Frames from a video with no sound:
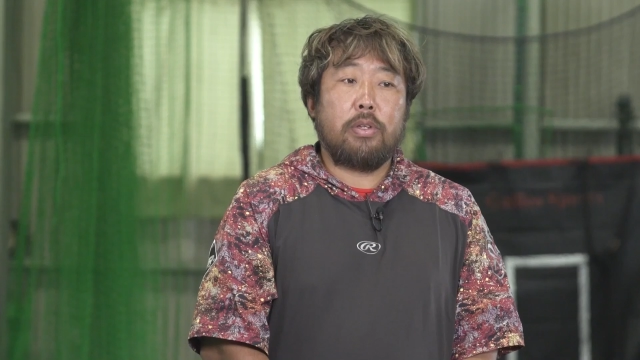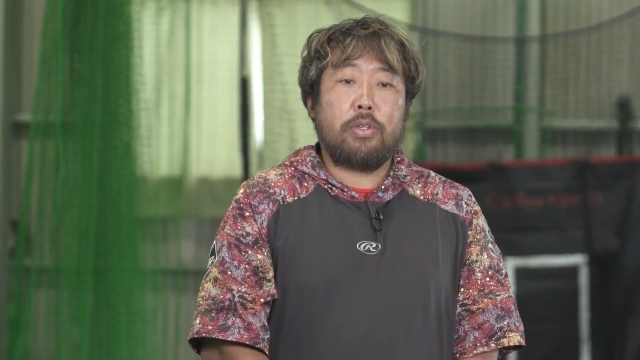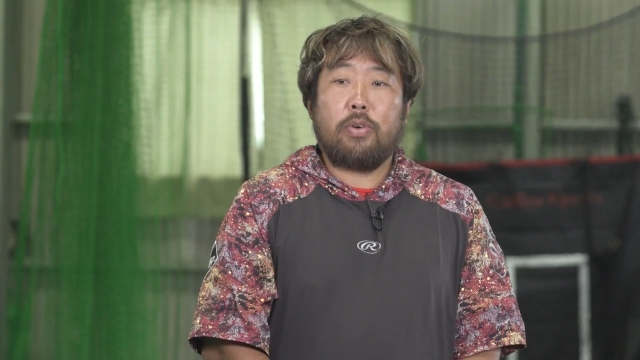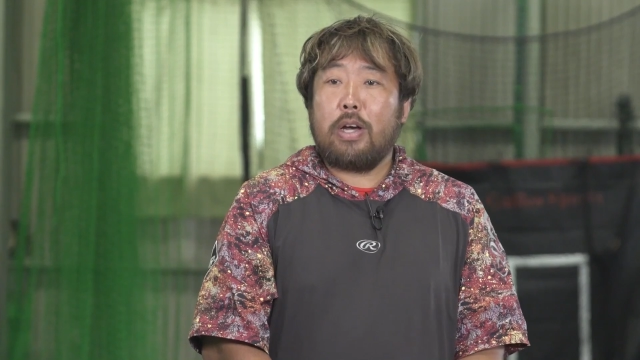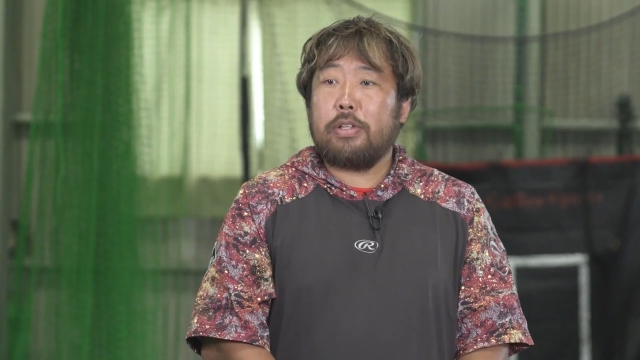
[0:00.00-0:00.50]

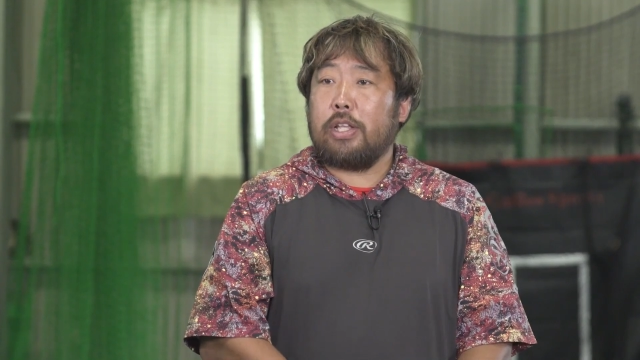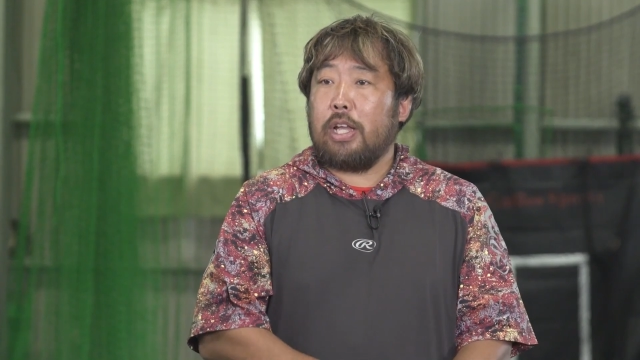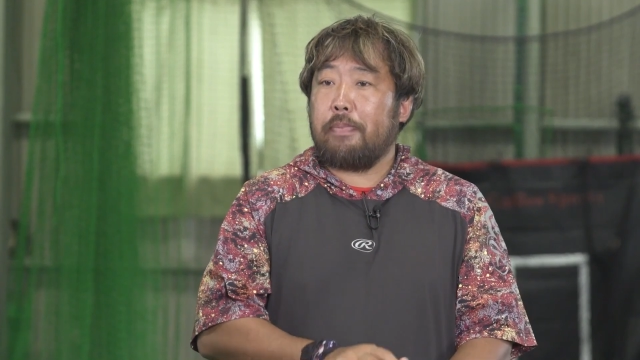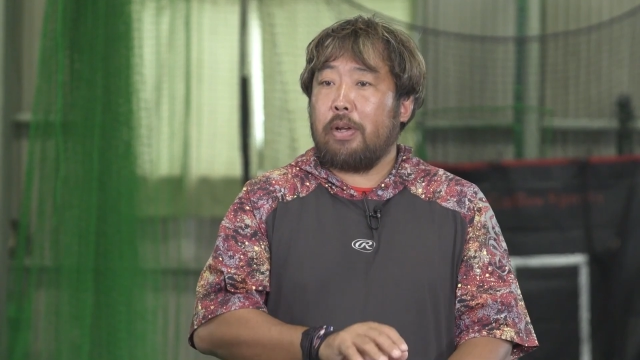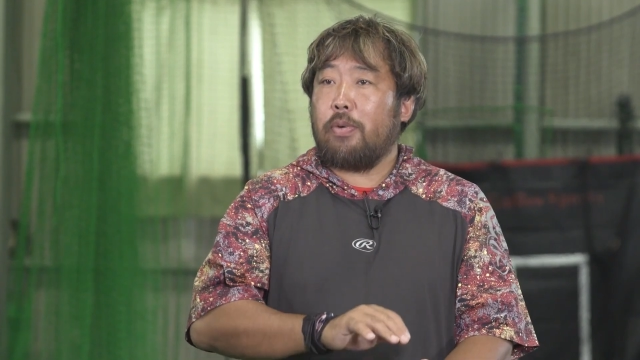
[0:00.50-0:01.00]
小学生っ
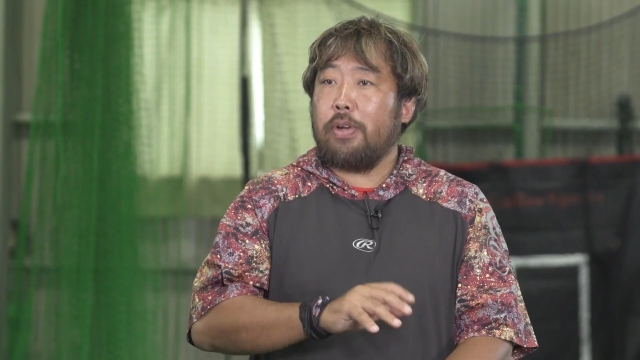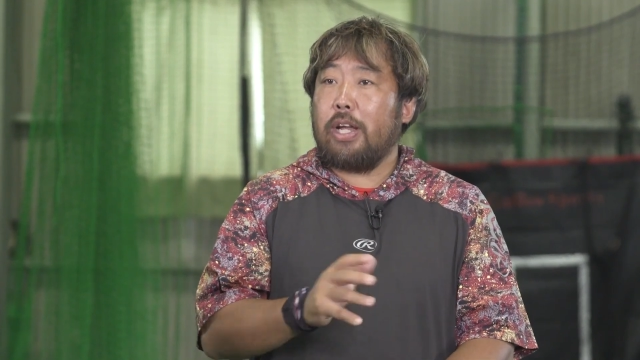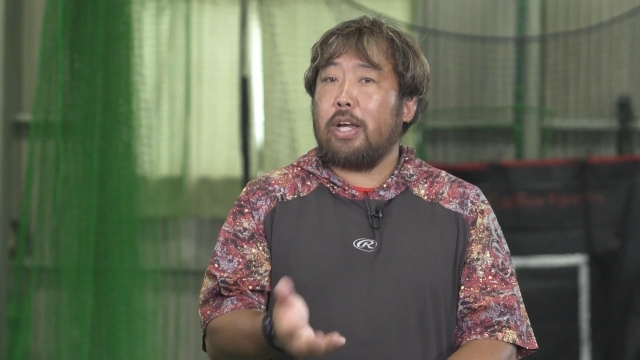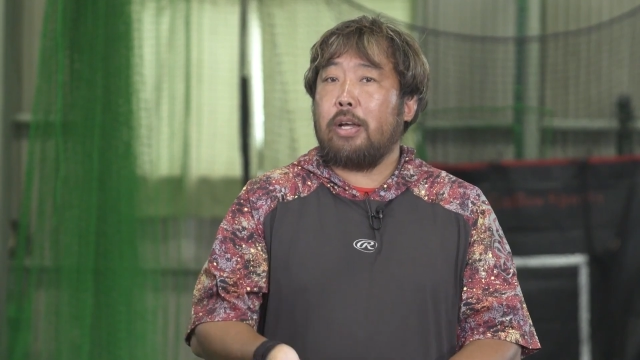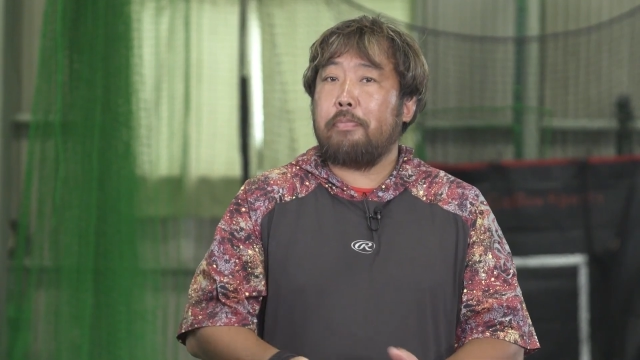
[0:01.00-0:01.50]
てやっぱり
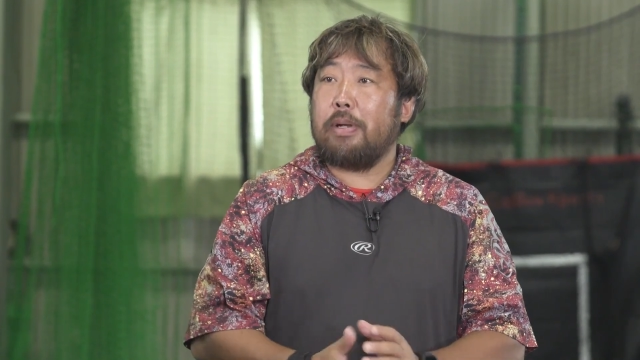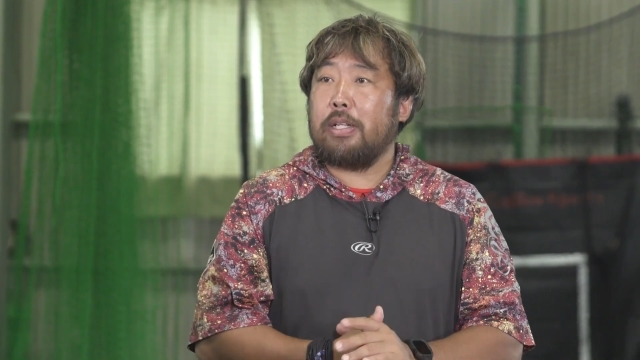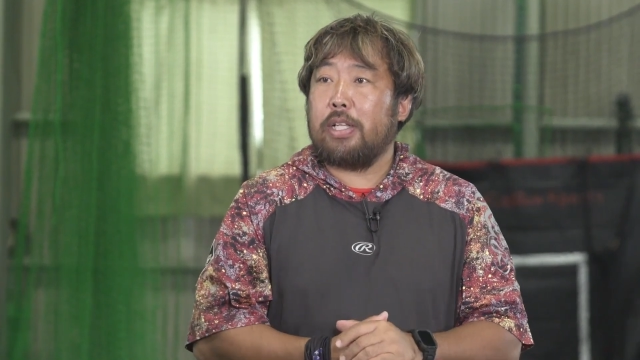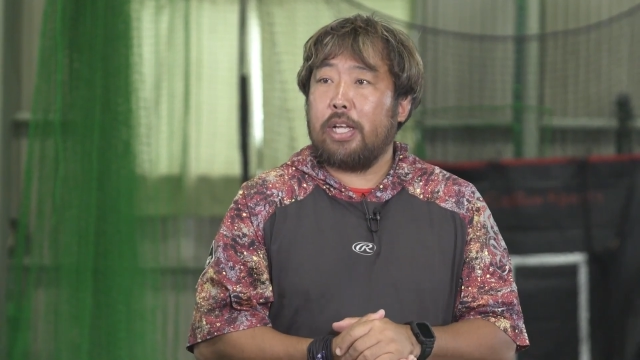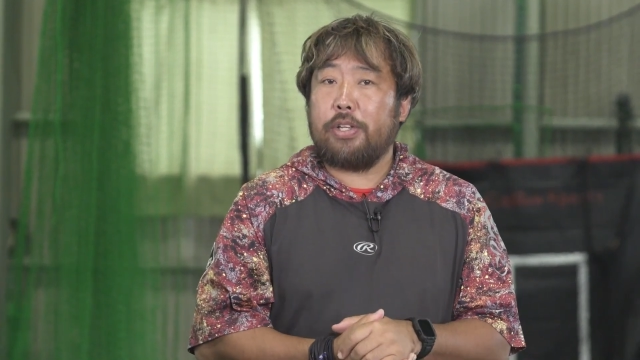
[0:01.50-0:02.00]
骨がやっぱ
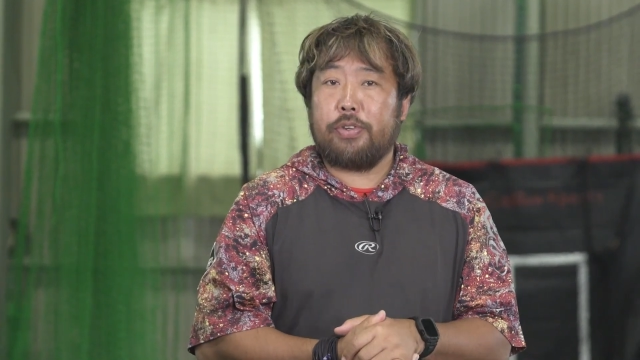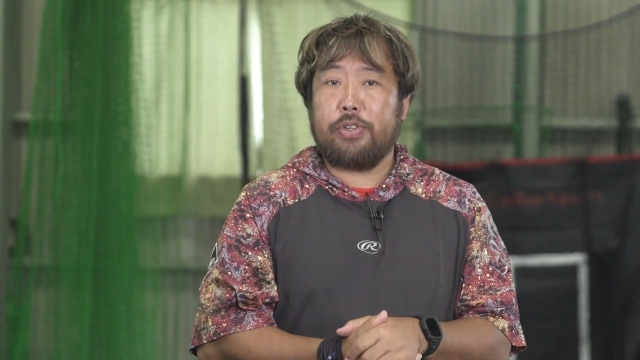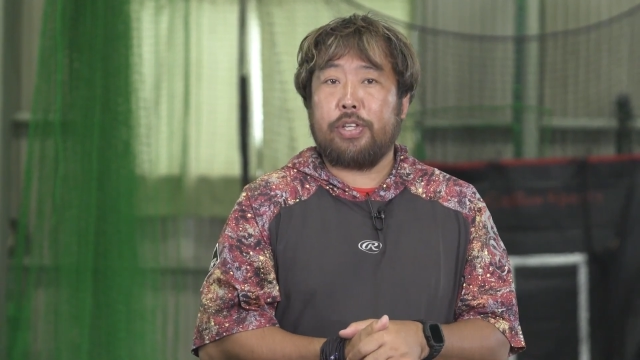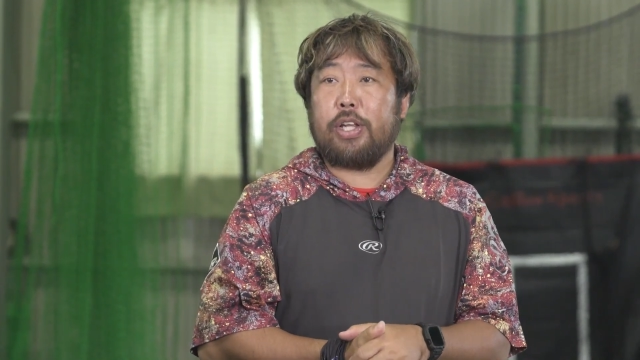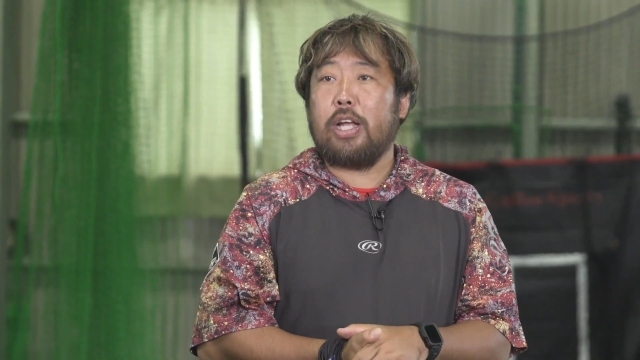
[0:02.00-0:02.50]
り成
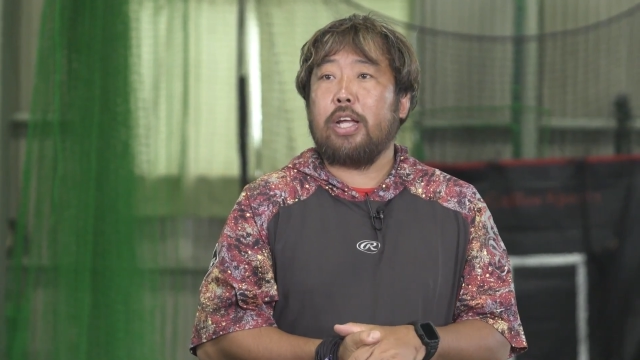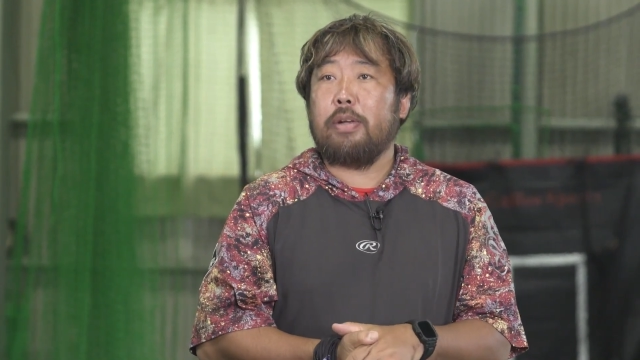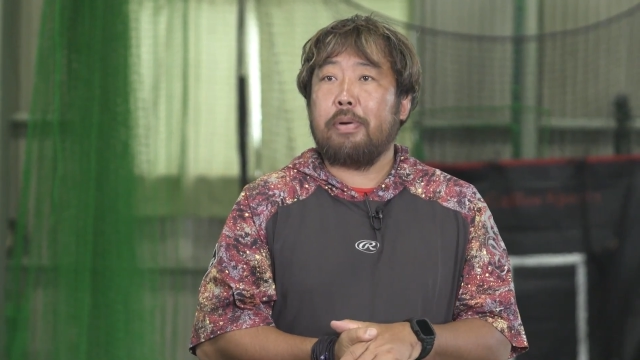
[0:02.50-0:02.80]
熟してない、